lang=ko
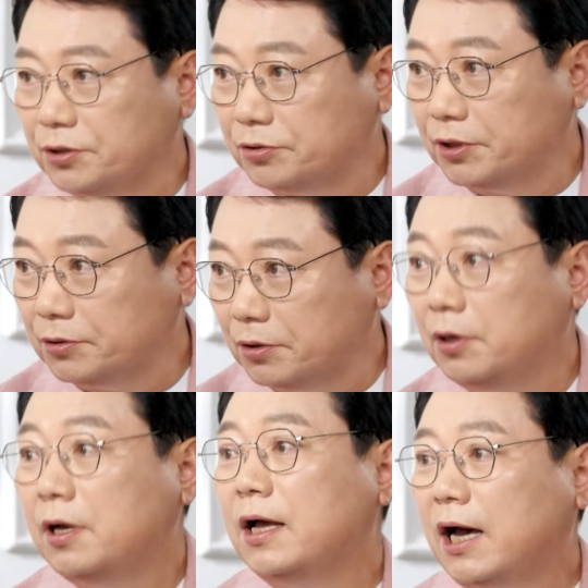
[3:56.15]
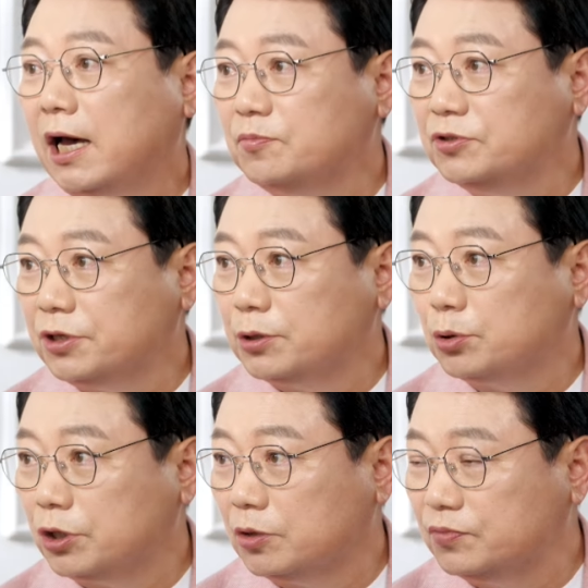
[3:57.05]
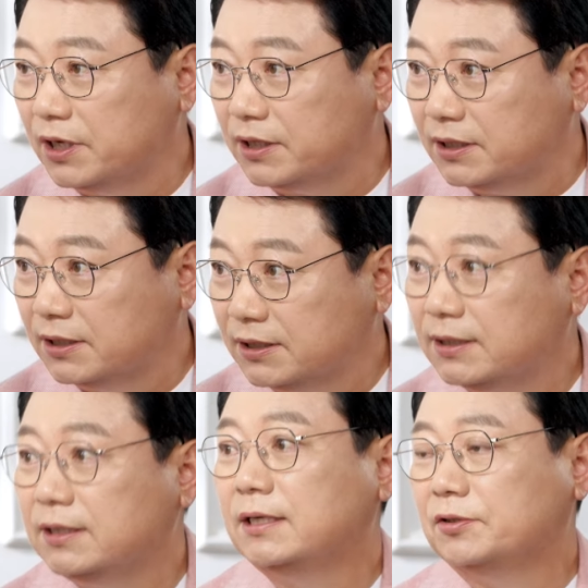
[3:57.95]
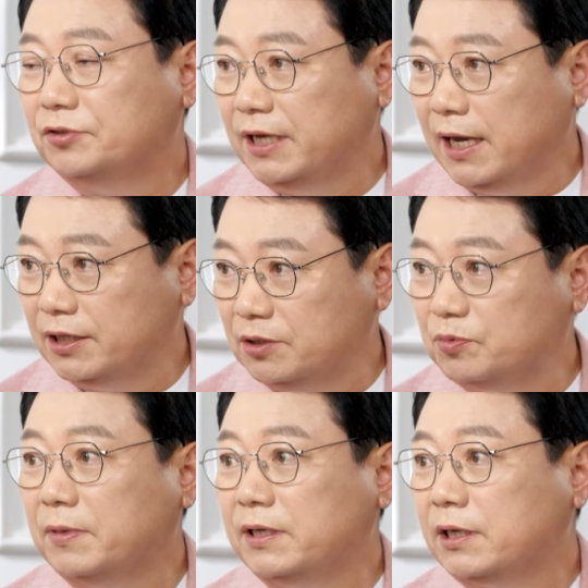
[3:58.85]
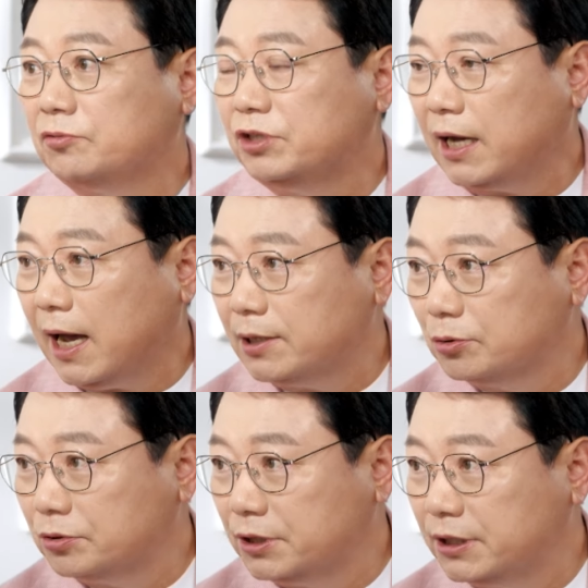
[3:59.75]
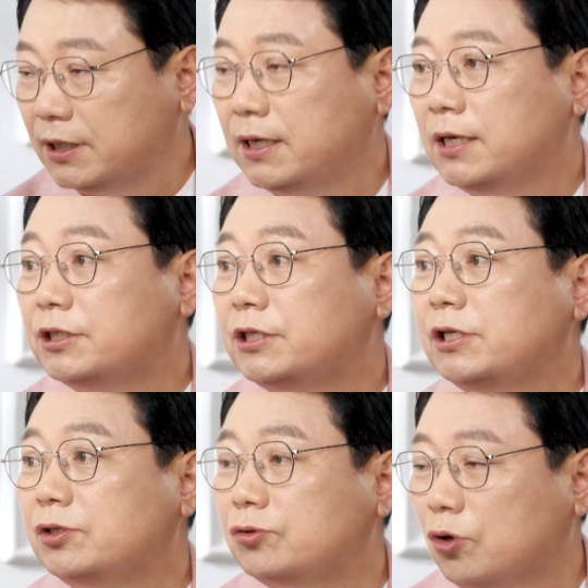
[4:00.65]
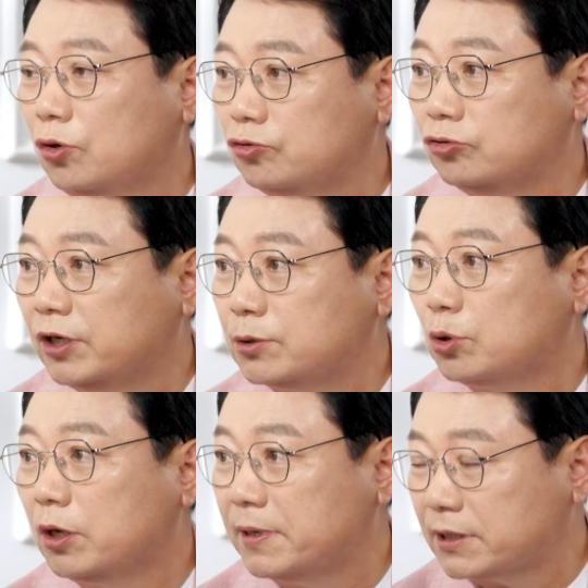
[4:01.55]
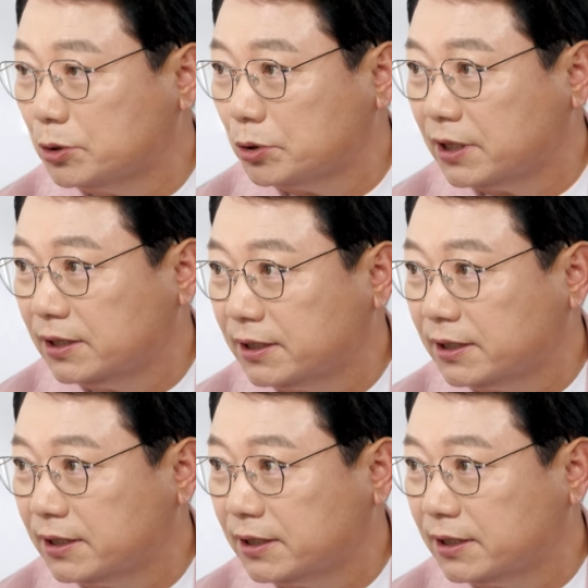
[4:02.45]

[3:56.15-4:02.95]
경우에도 한문철의 초기 대응 플랜은 우리 애들뿐만 아니라 우리 가족들이 실수로 누군가에게 손해배상해줘야 될